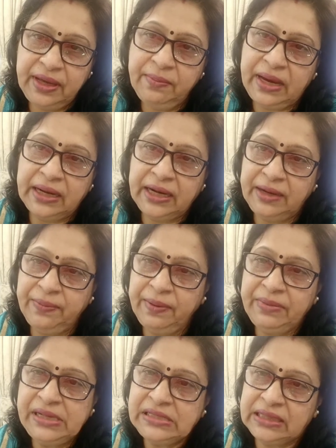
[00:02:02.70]
है मार्केट में
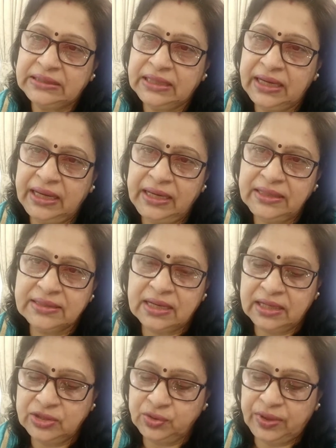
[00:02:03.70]
मिल जाता है
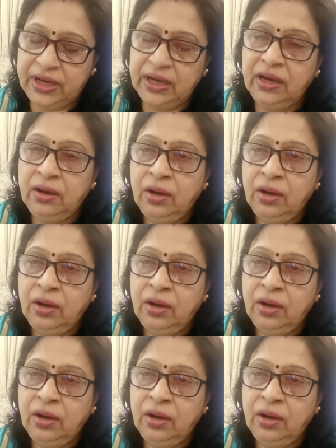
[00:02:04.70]
इसका जो है